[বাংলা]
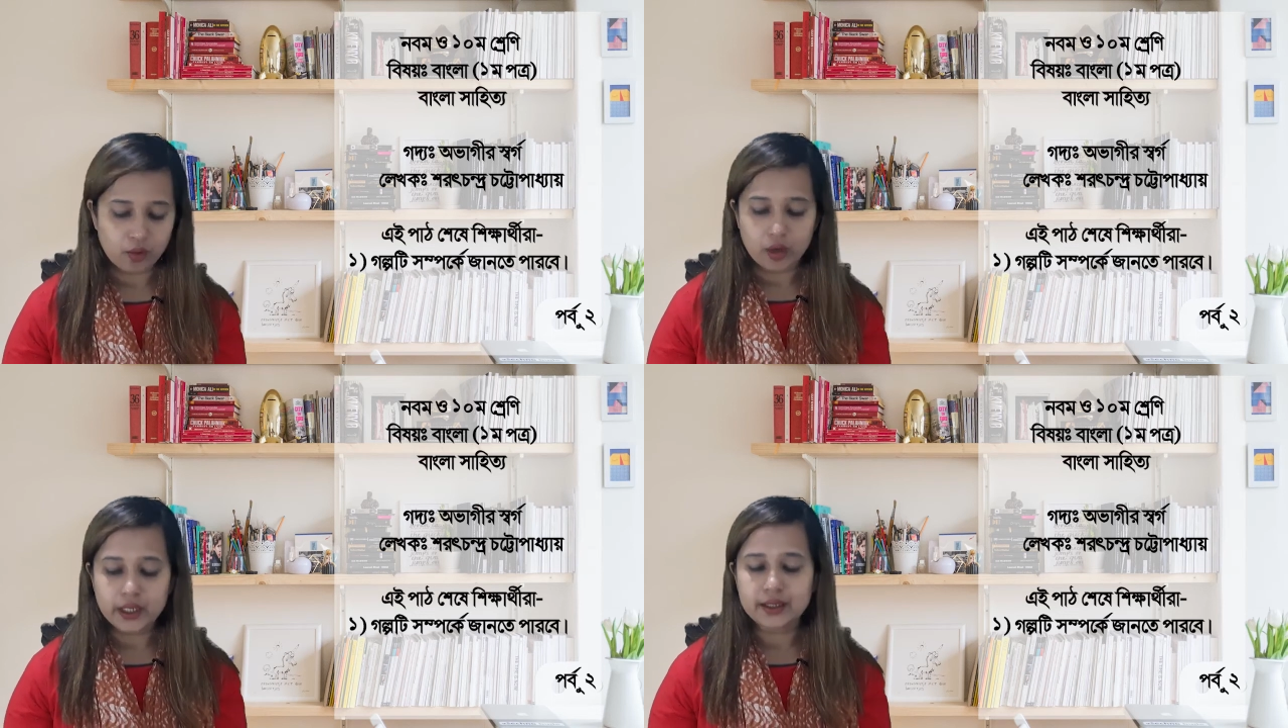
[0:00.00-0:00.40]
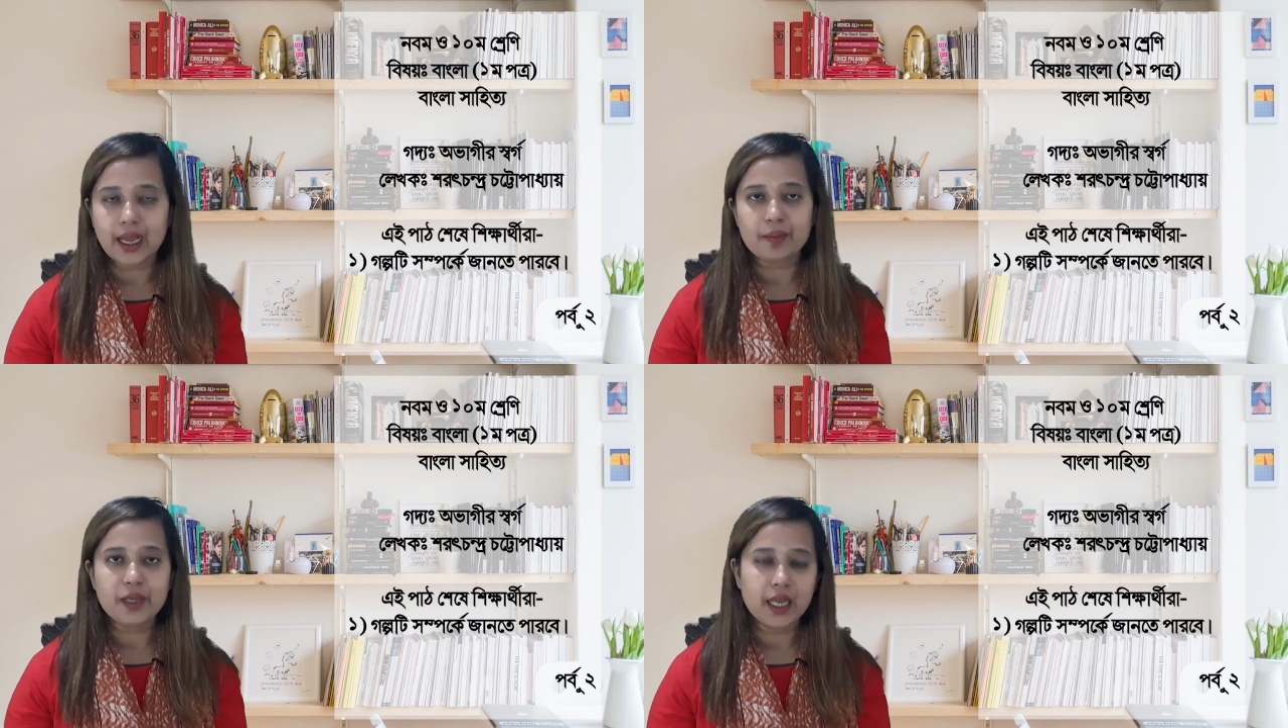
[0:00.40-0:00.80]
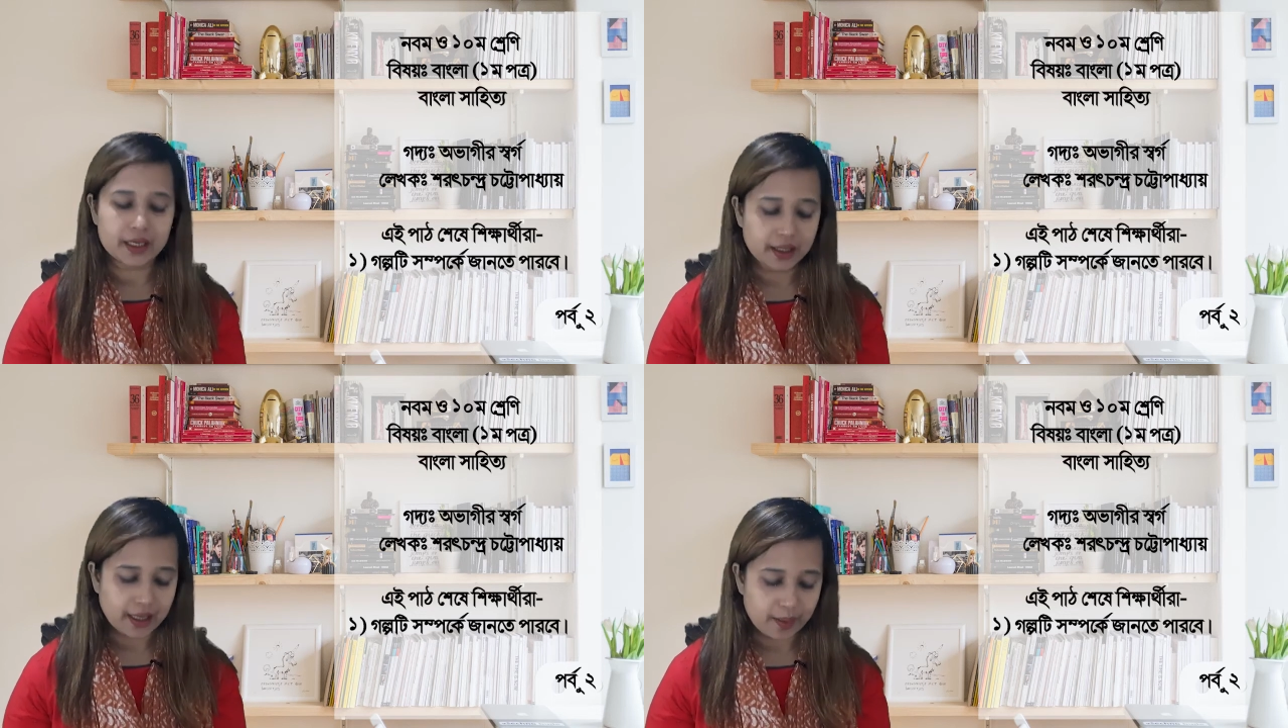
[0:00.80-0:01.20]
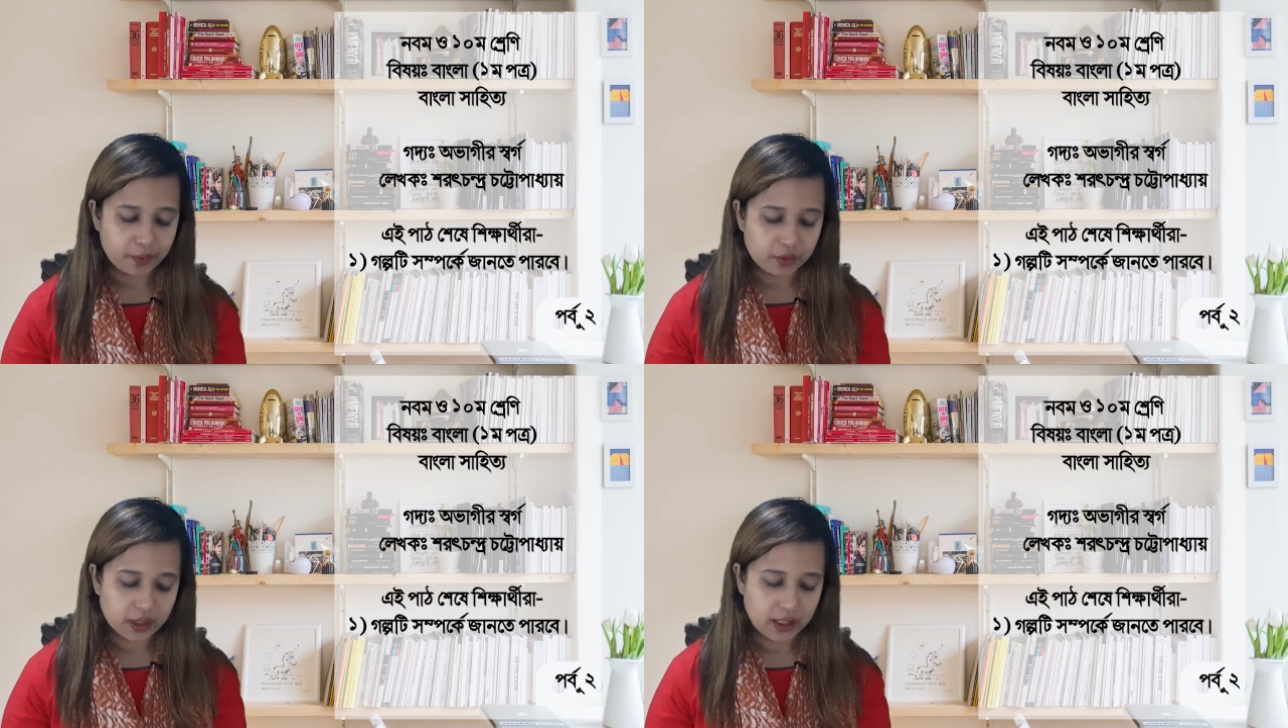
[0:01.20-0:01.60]
অনেক দামি একটা
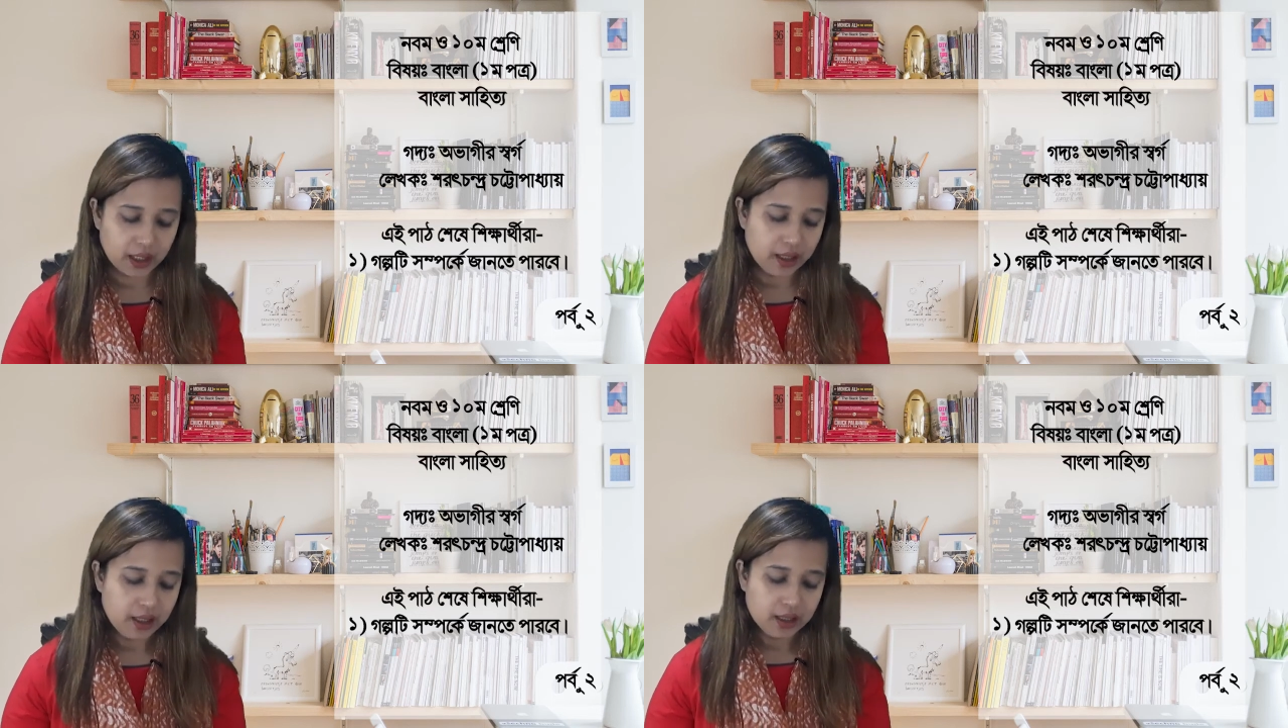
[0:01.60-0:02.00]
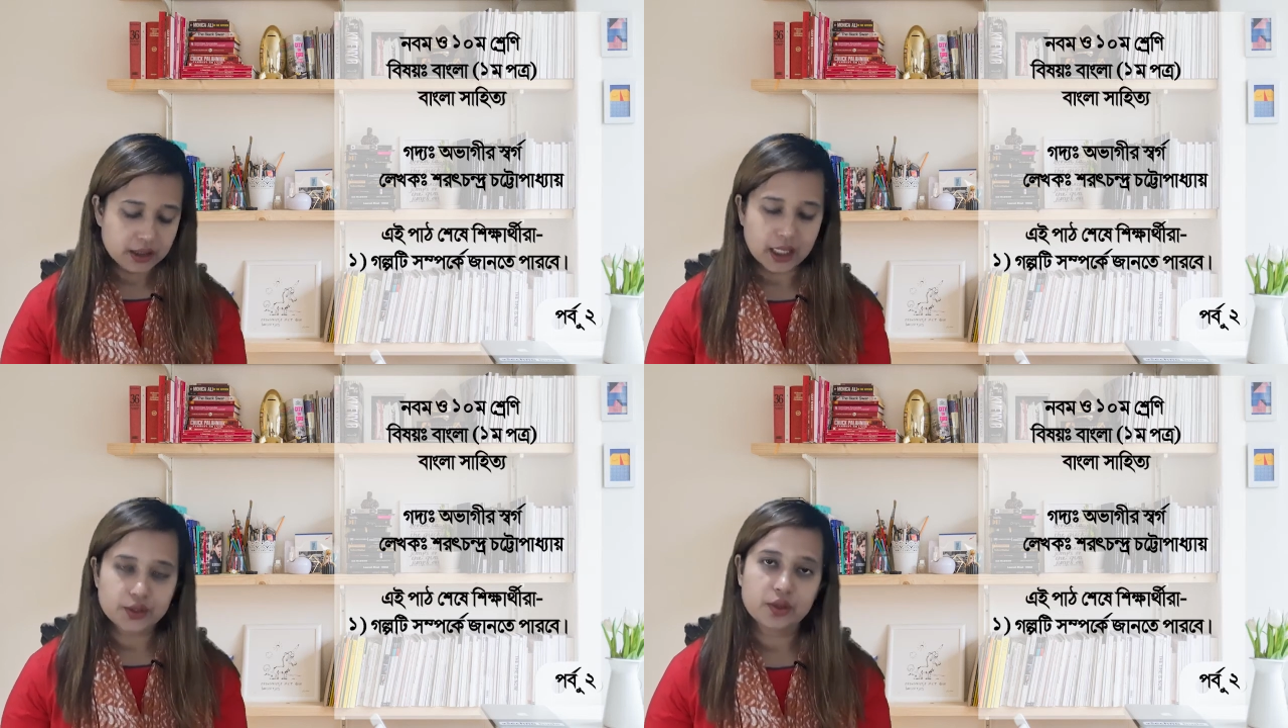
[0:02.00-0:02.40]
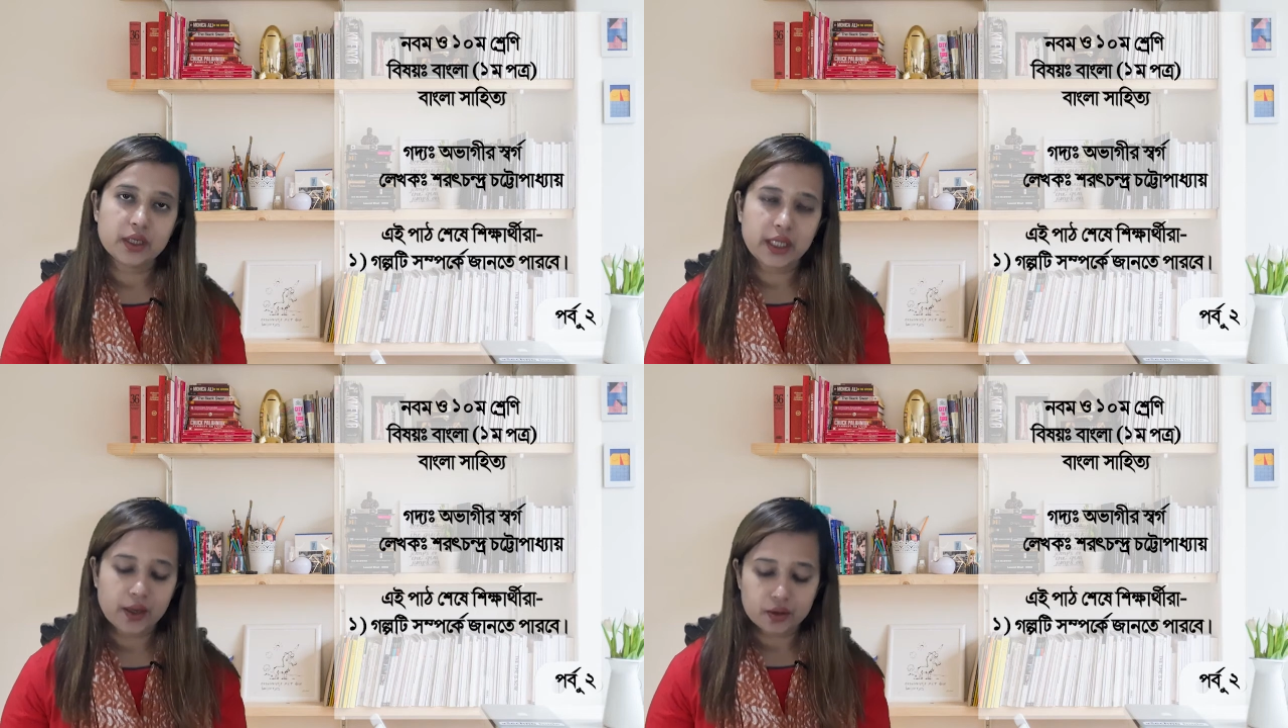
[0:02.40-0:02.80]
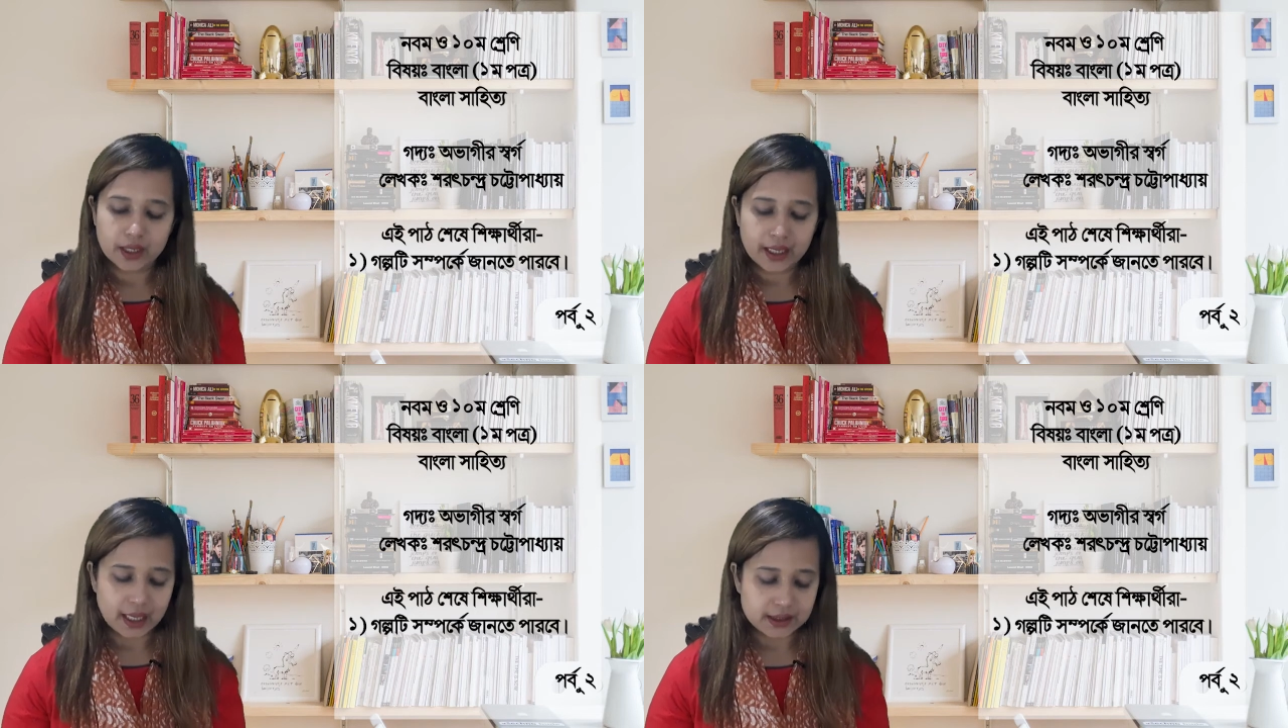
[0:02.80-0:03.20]
কাপড় দিয়ে শাশুড়ির দেহটাকে